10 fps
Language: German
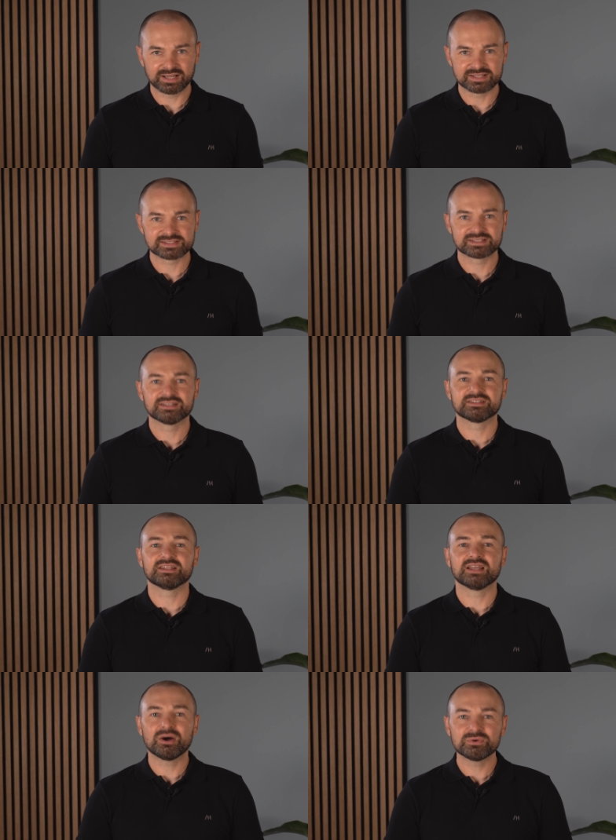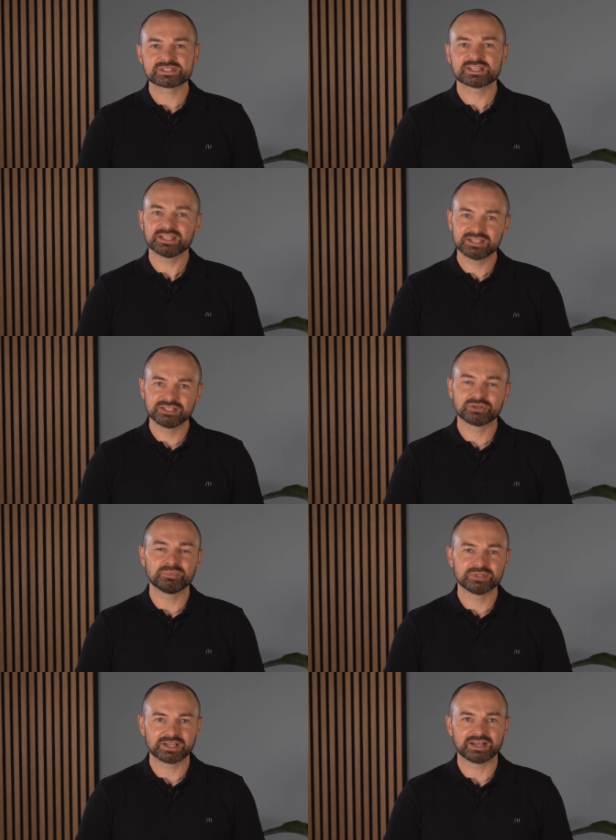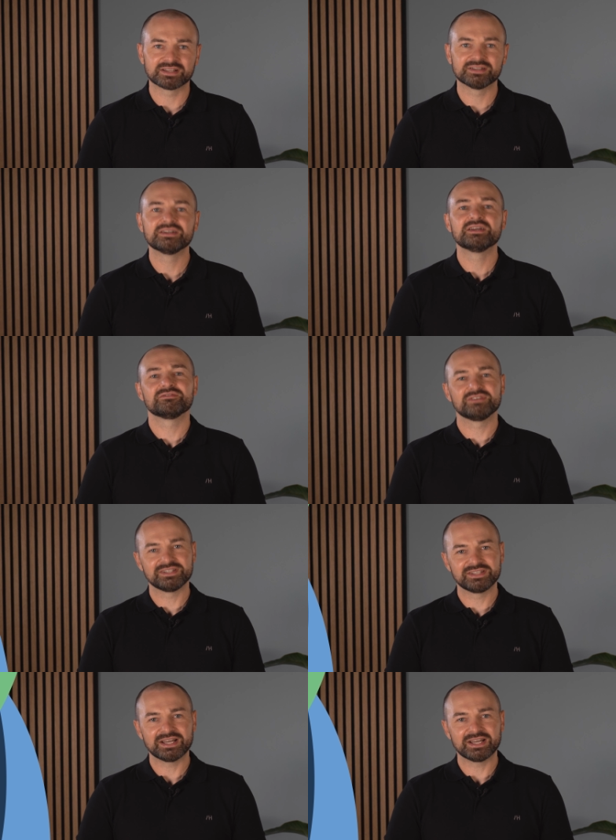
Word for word: hast, dann hau es gerne in die Kommentare. Vielen